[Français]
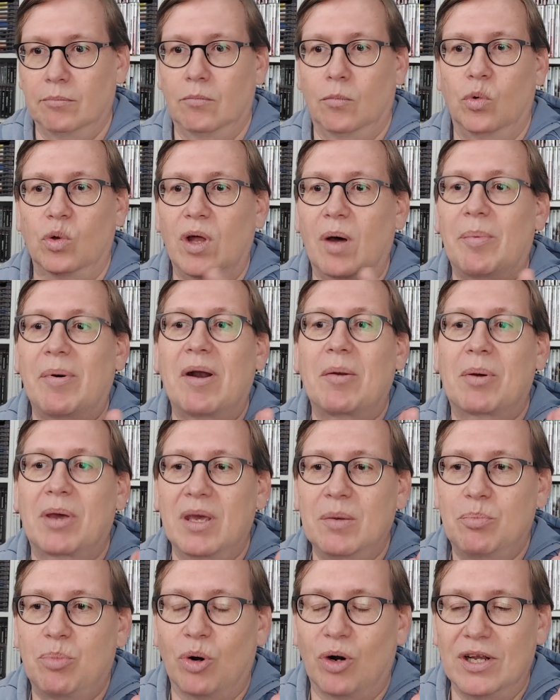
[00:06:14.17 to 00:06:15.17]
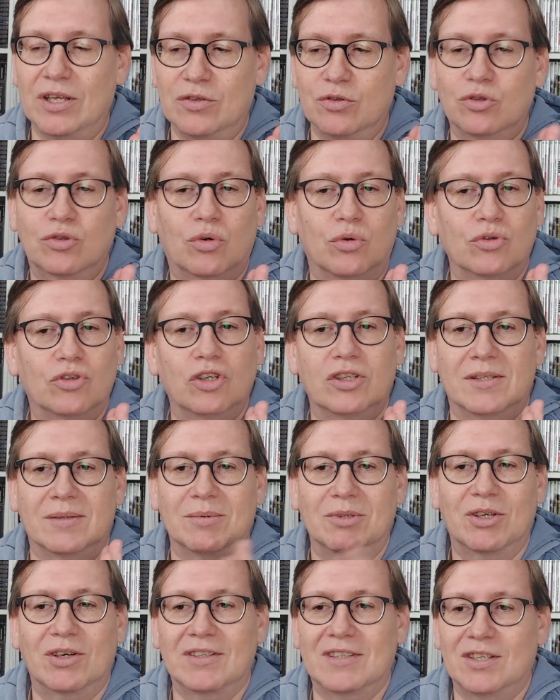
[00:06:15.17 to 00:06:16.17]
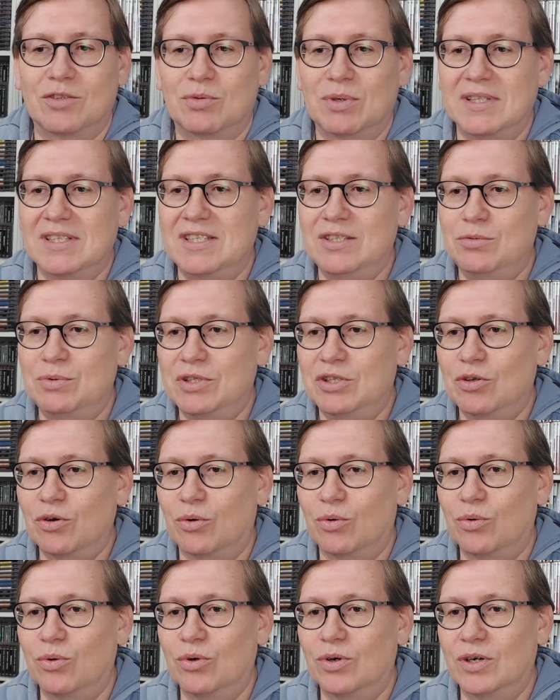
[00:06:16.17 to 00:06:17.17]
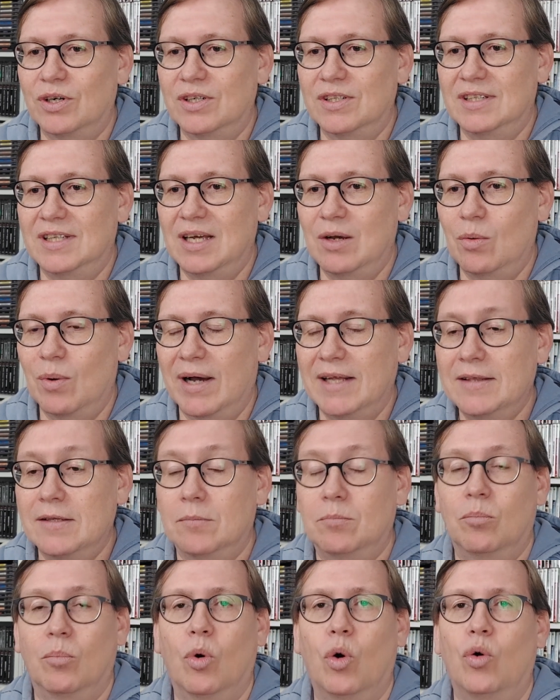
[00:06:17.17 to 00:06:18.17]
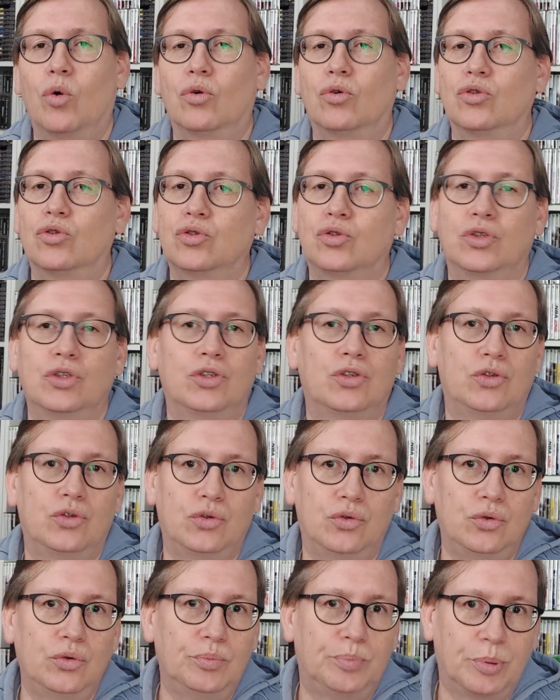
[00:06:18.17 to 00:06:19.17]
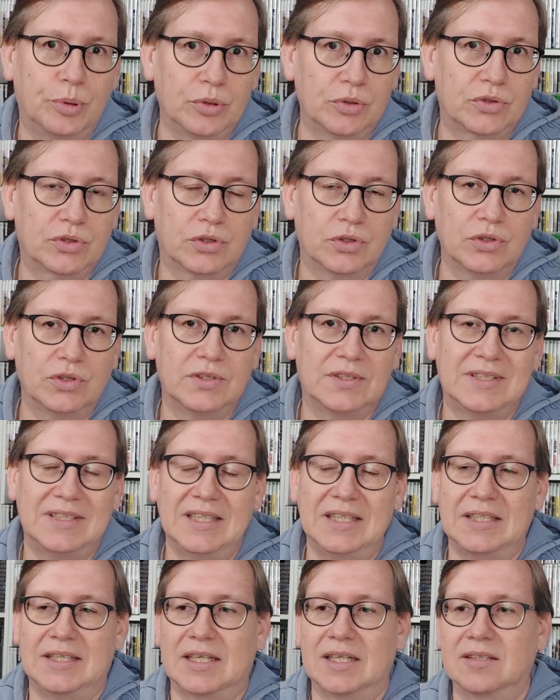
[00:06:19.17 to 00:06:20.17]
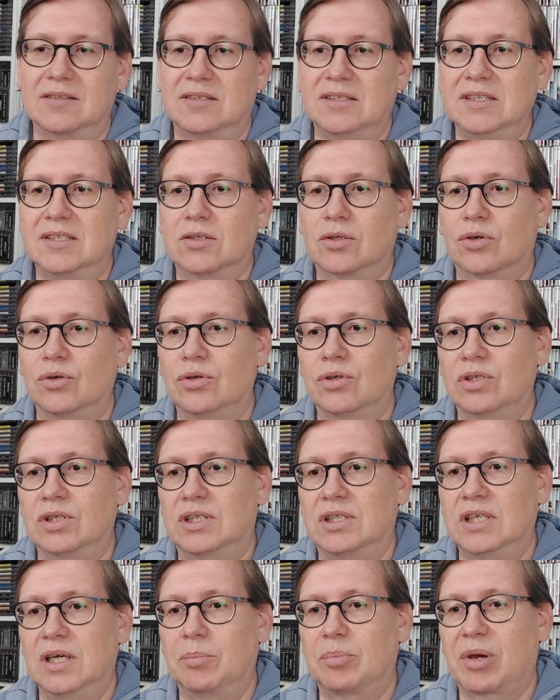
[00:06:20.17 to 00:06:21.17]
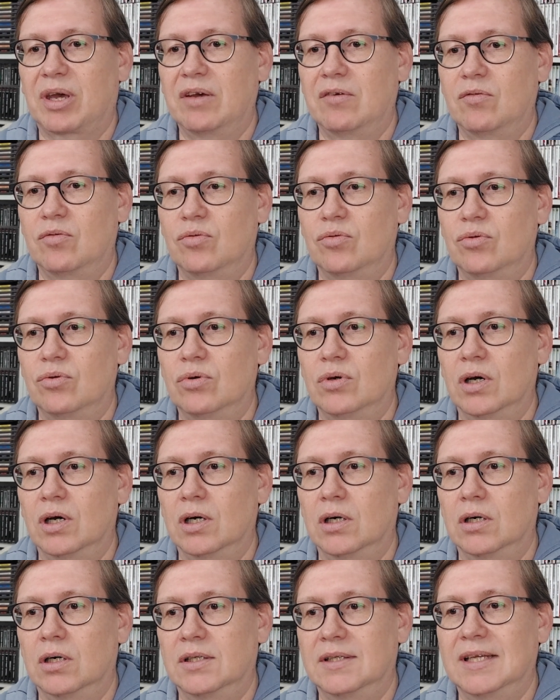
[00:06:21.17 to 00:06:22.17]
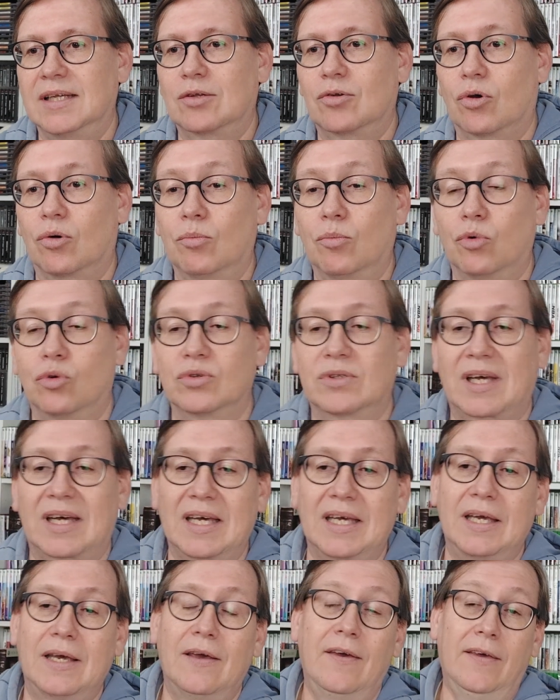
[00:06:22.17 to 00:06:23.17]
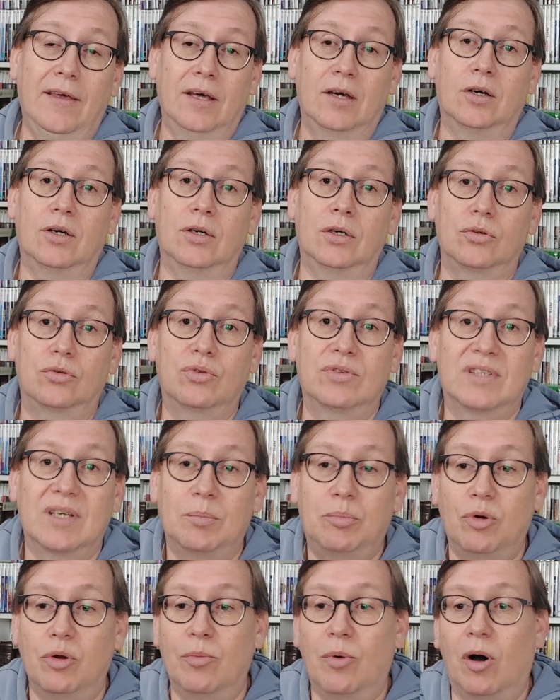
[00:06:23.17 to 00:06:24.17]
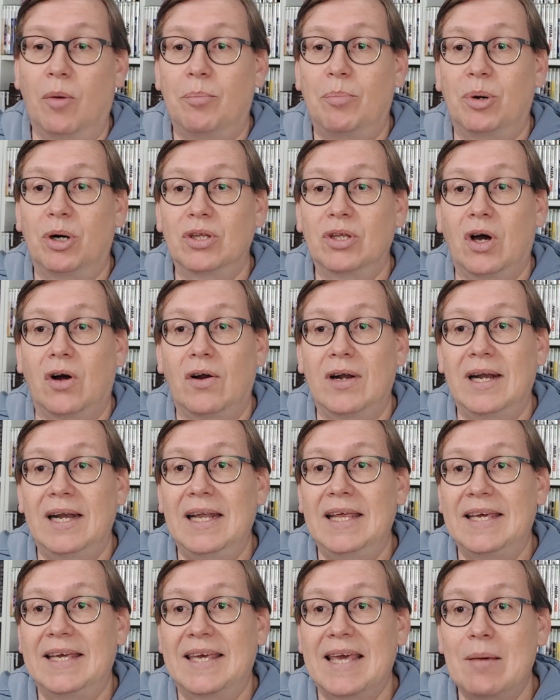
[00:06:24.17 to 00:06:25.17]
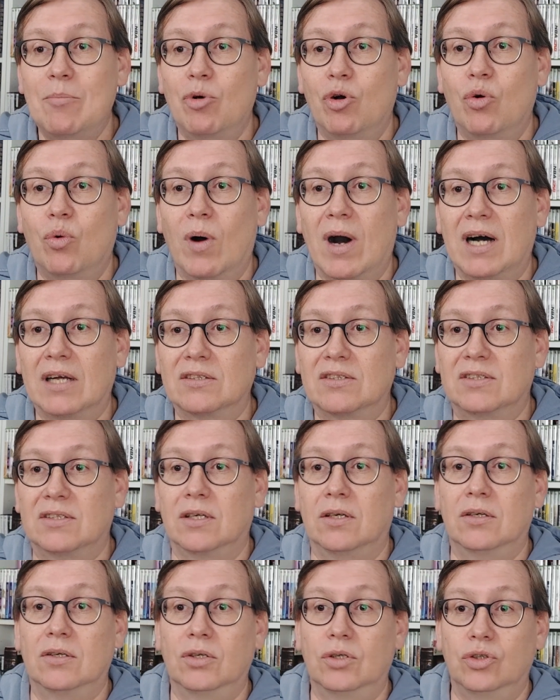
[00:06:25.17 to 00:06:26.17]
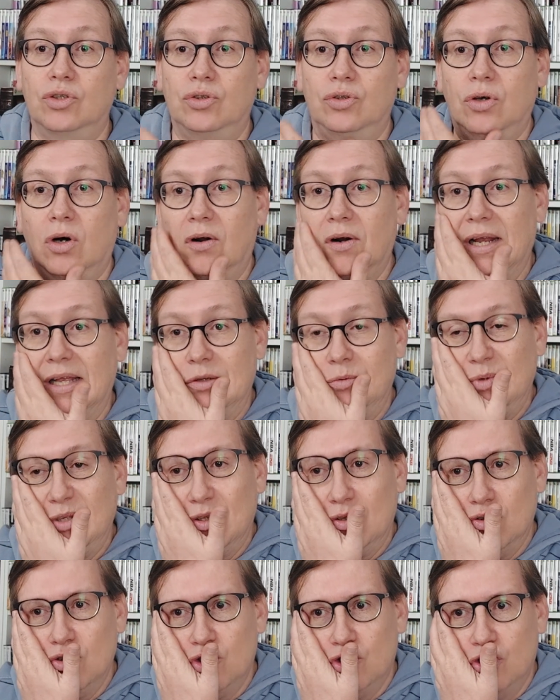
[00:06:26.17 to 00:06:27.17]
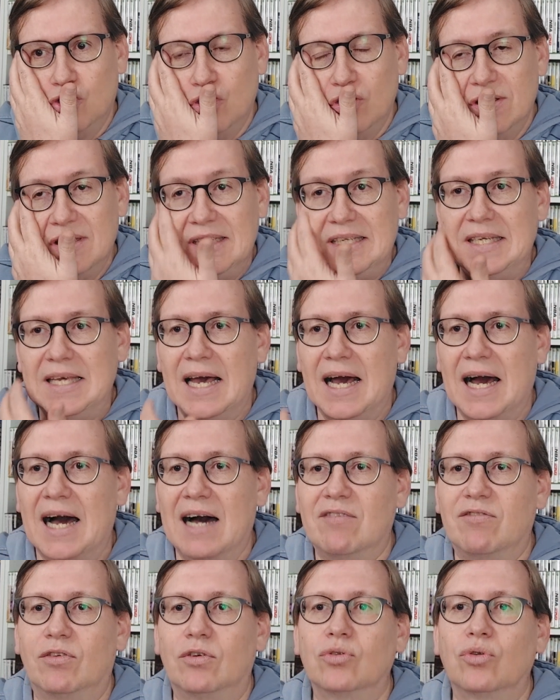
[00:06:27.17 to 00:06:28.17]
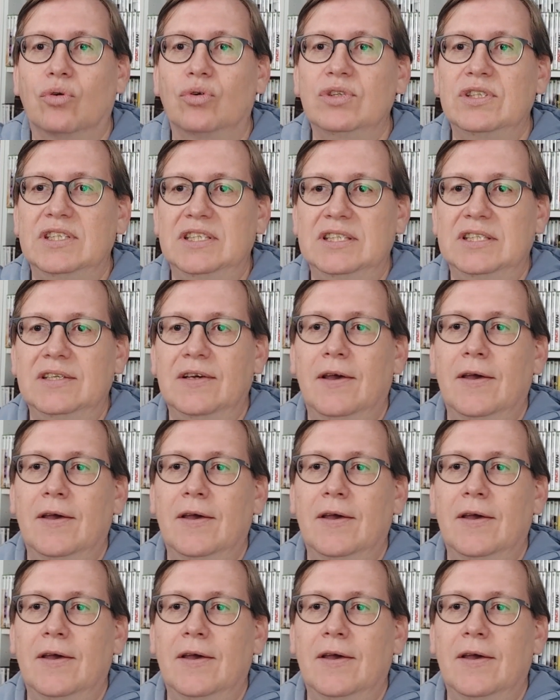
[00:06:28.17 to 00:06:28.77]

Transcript: On n'a pas le prix pour les autres consoles, ça peut-être que ce soit 18 euros Day One. Bon, je suppose que c'est un titre qui est prévu d'être montré tout simplement pendant les Game Awards dans la nuit de jeudi à vendredi.